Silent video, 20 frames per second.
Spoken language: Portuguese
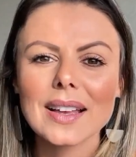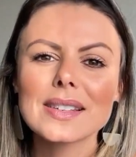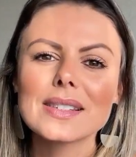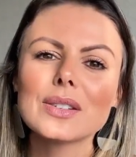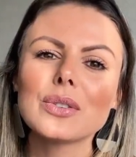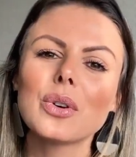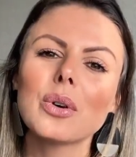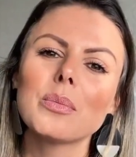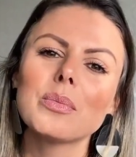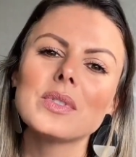
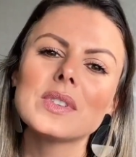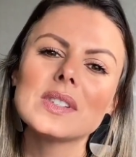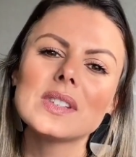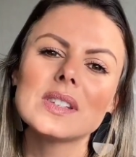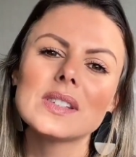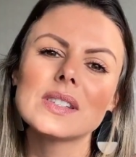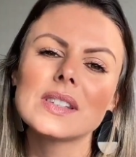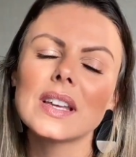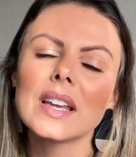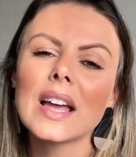Assim como
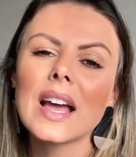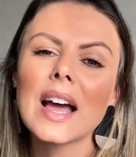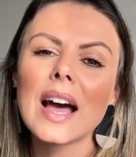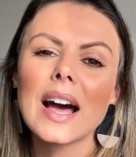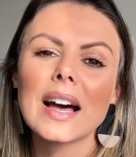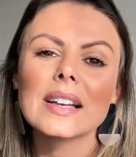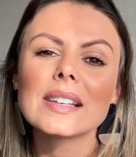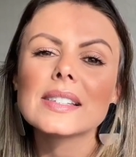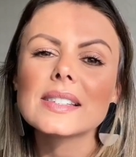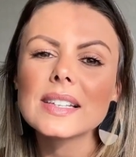existem
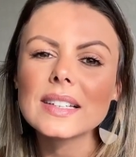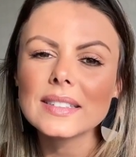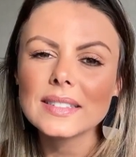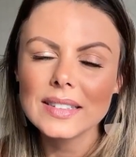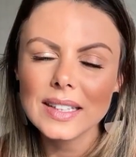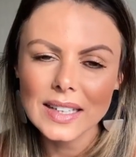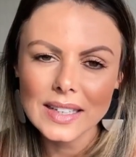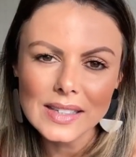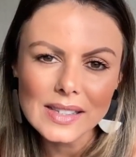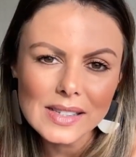as
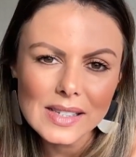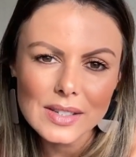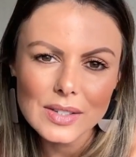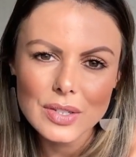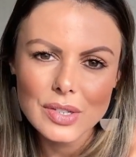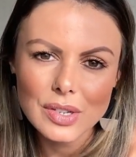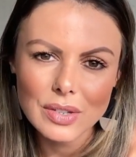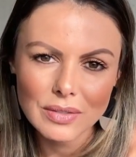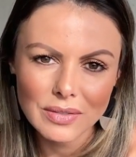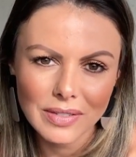
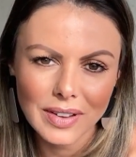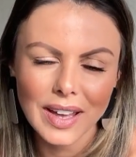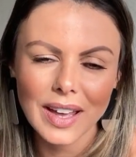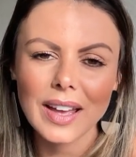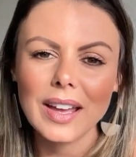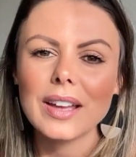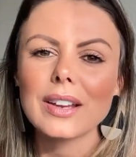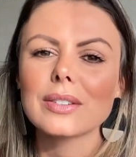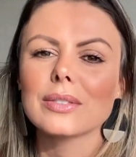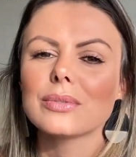tendências de
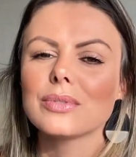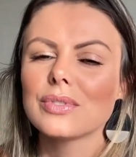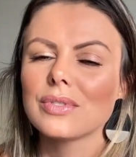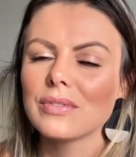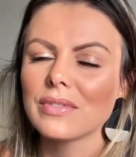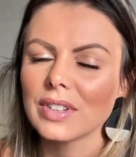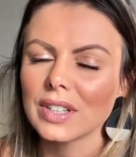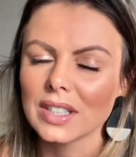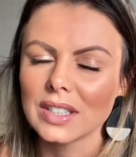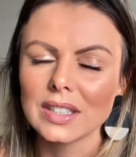inverno, de
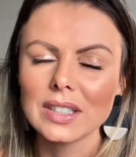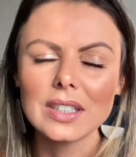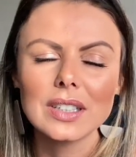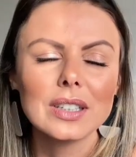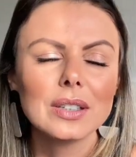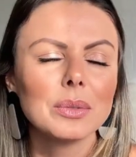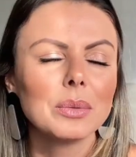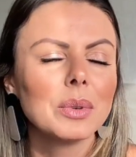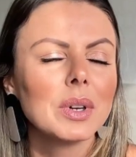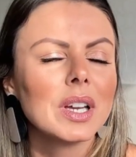
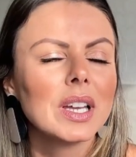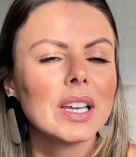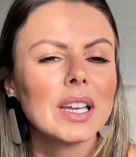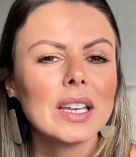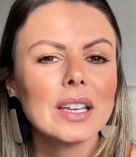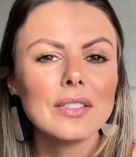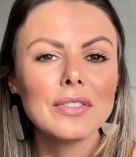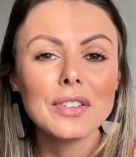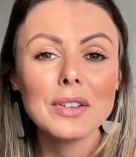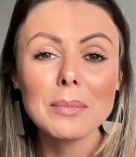verão,
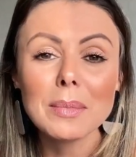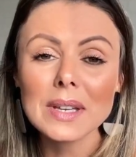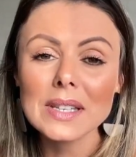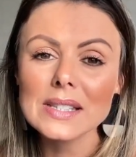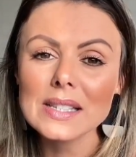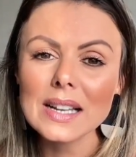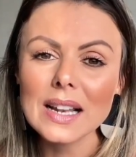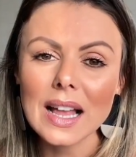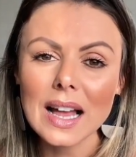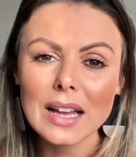enfim,
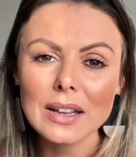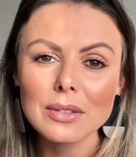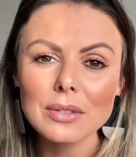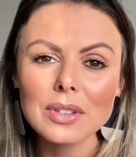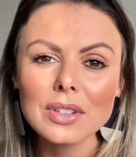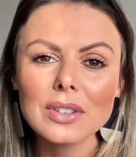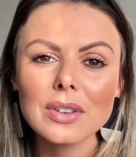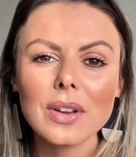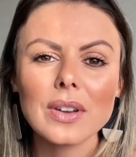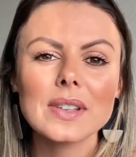mas claro
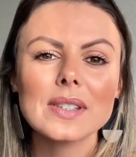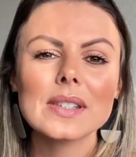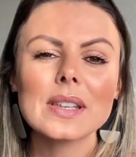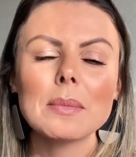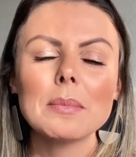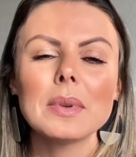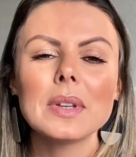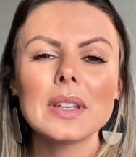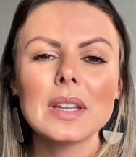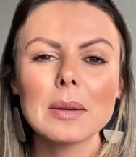que nós
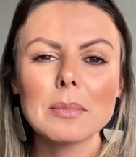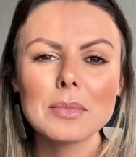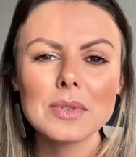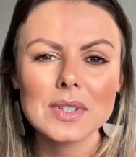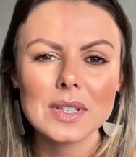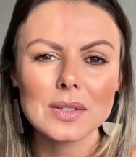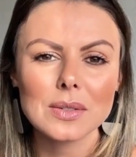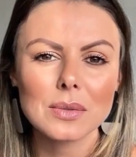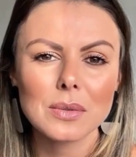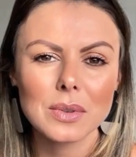sempre
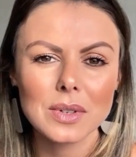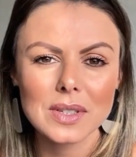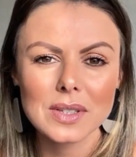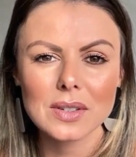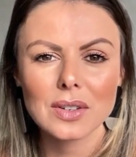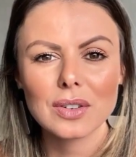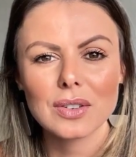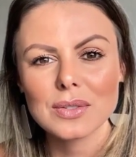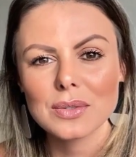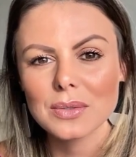temos as cores
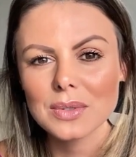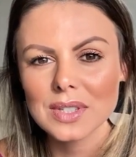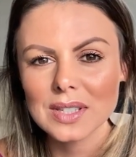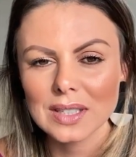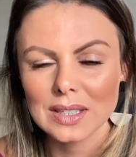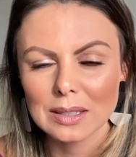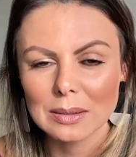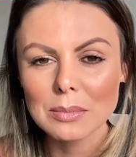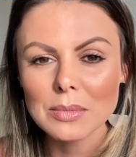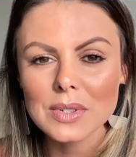que nós
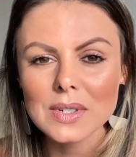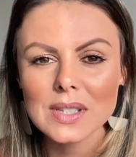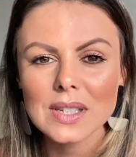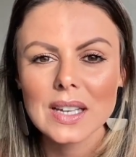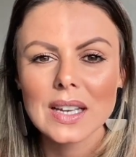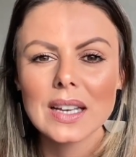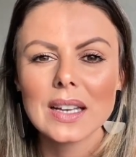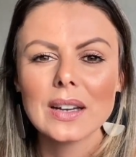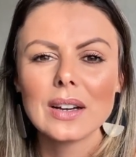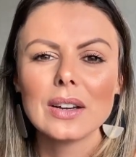gostamos
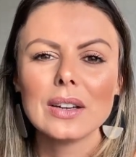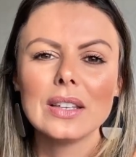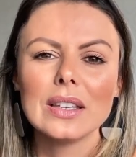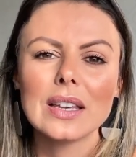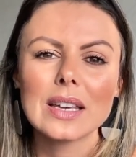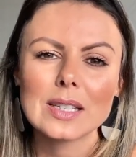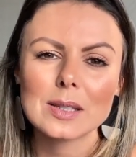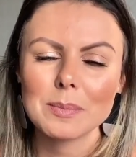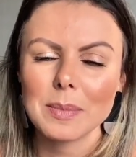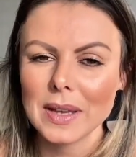
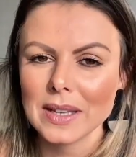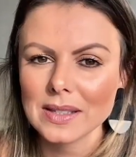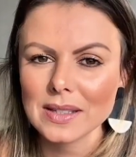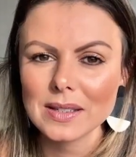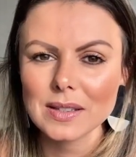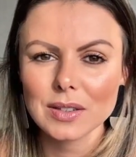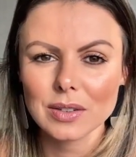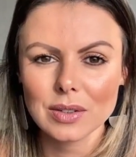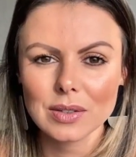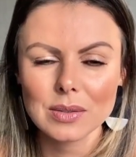e as
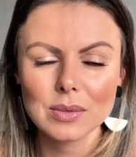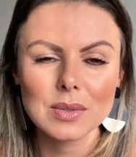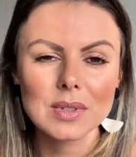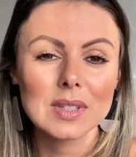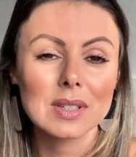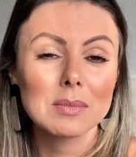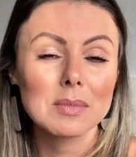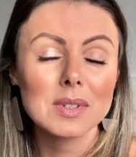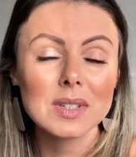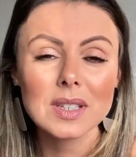peças que nós
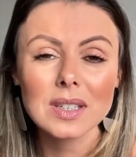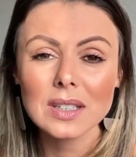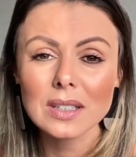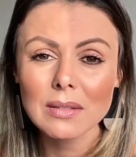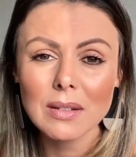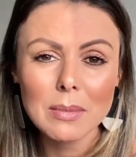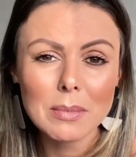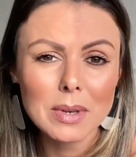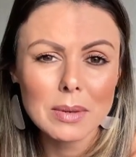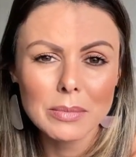gostamos e que
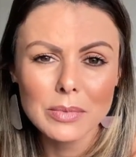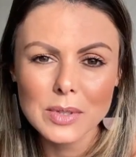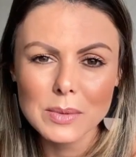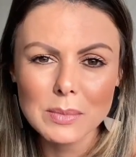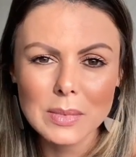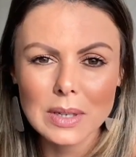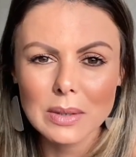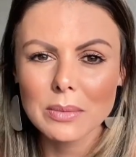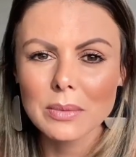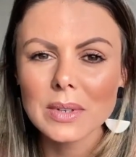não abrimos
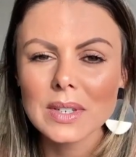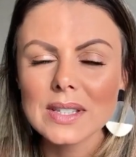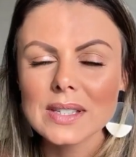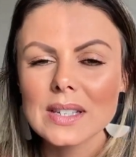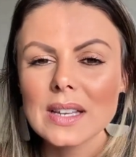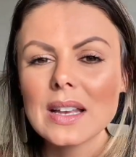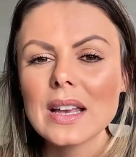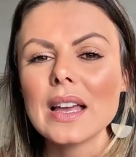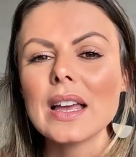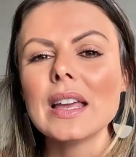mão,
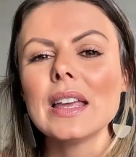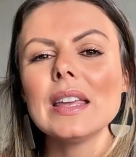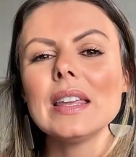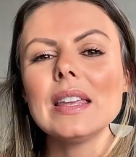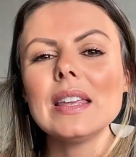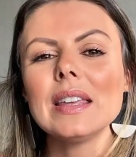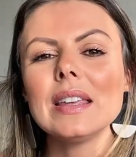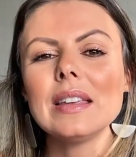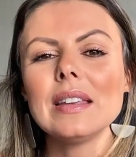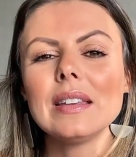
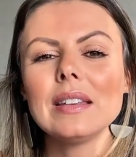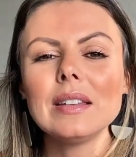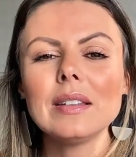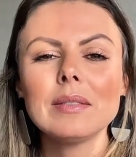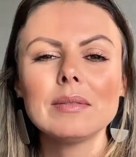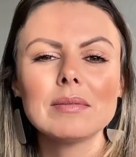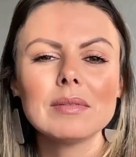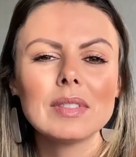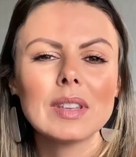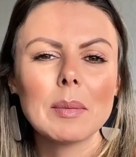e
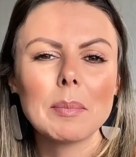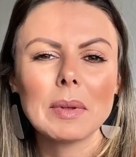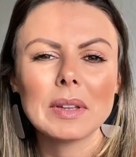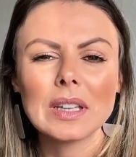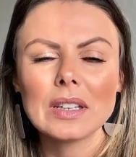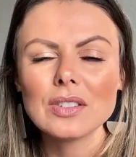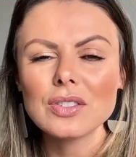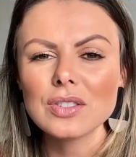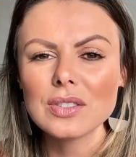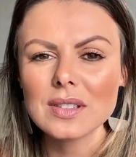
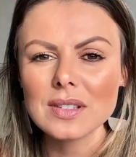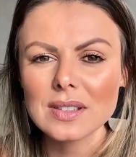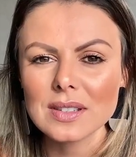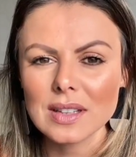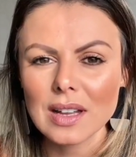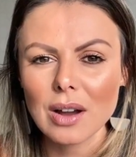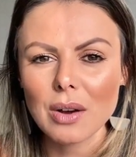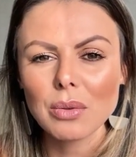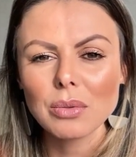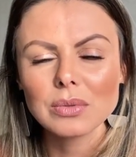independente se
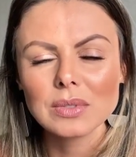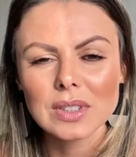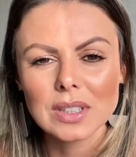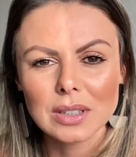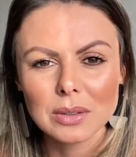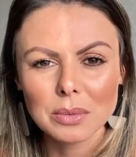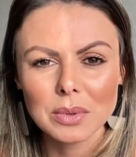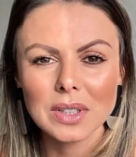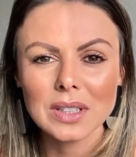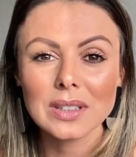está ou
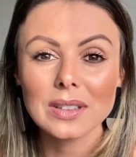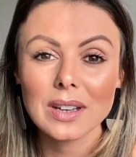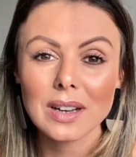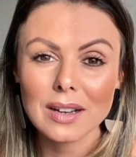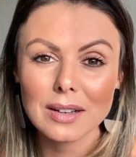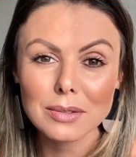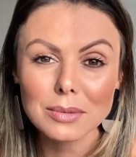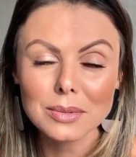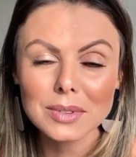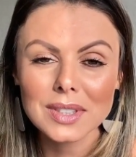não em
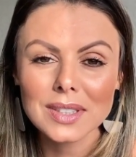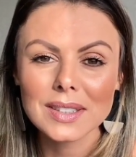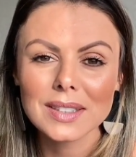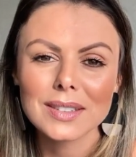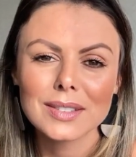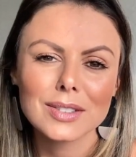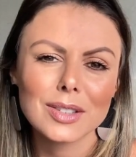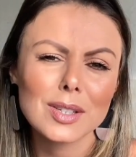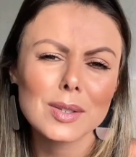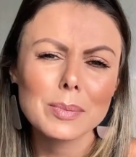alta,
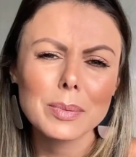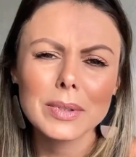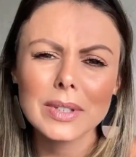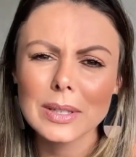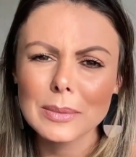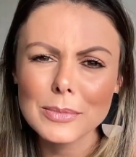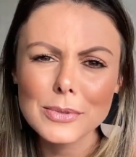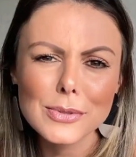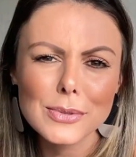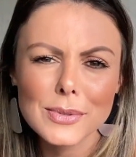nós
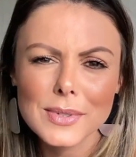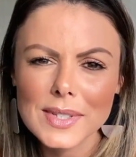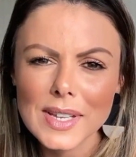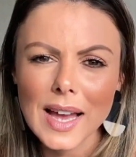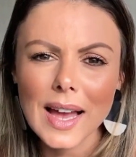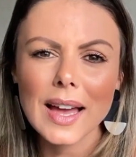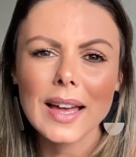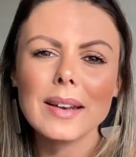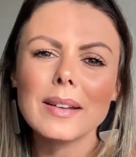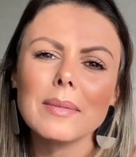podemos
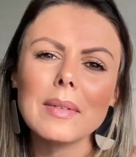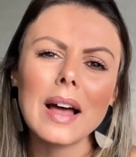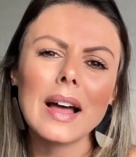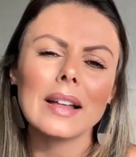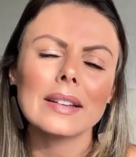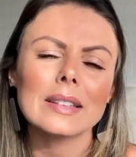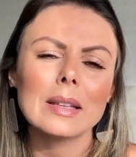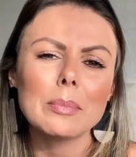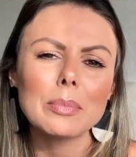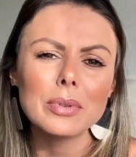usar,
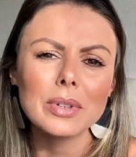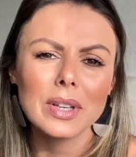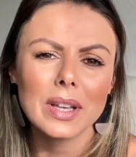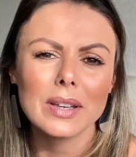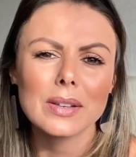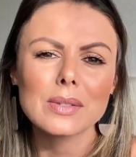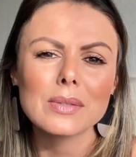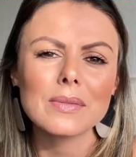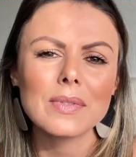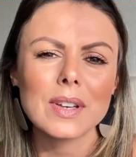até
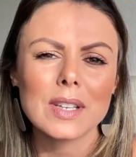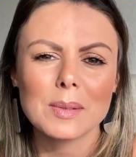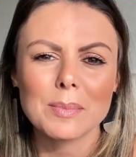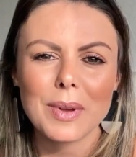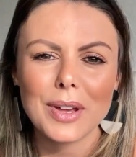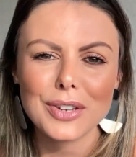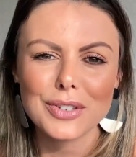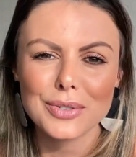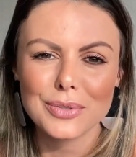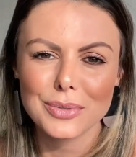porque isso faz
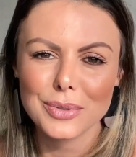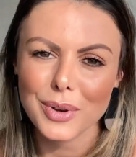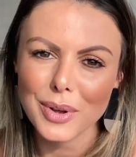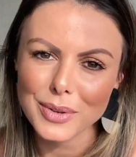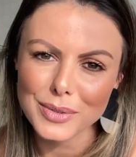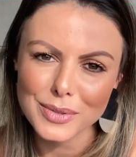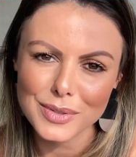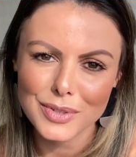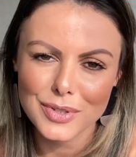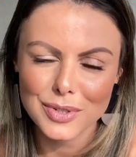parte do
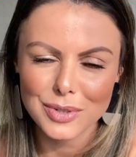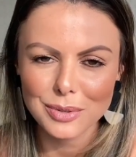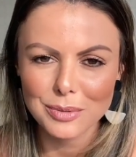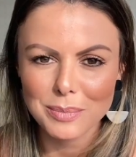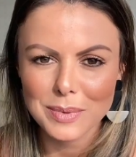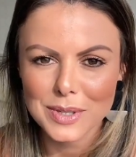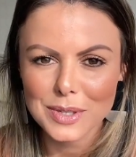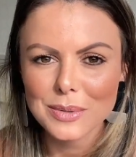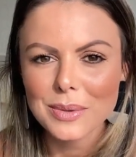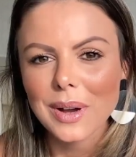nosso
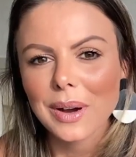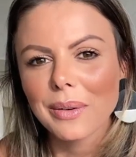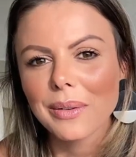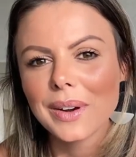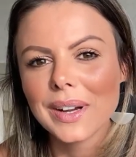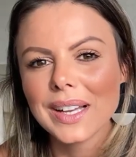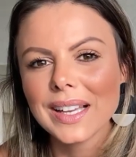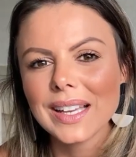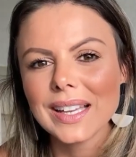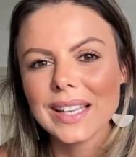estilo pessoal.